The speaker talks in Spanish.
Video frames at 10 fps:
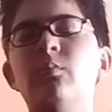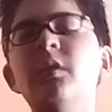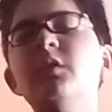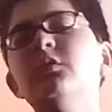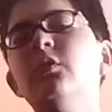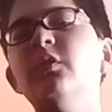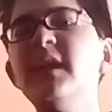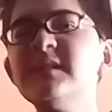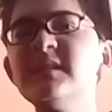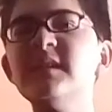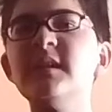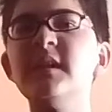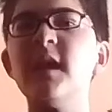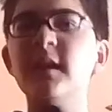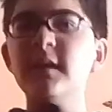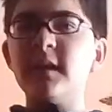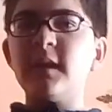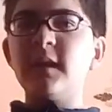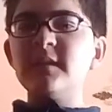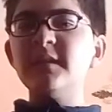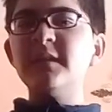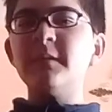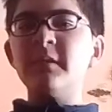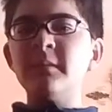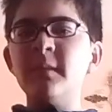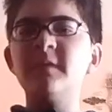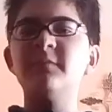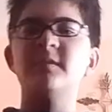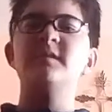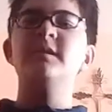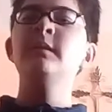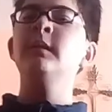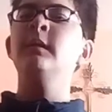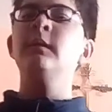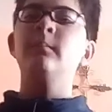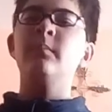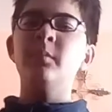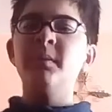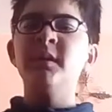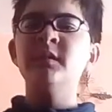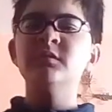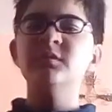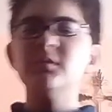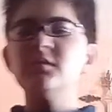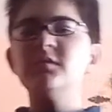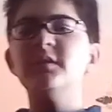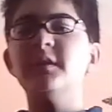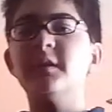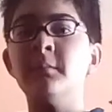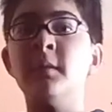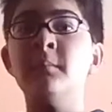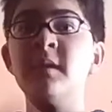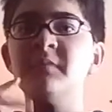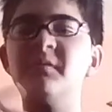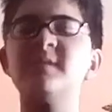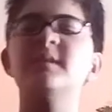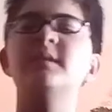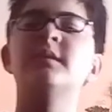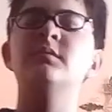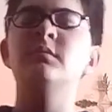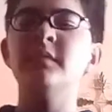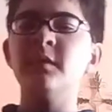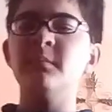Bueno, Corea se diría que es el rival más fácil, pero para nosotros el rival más fácil resulta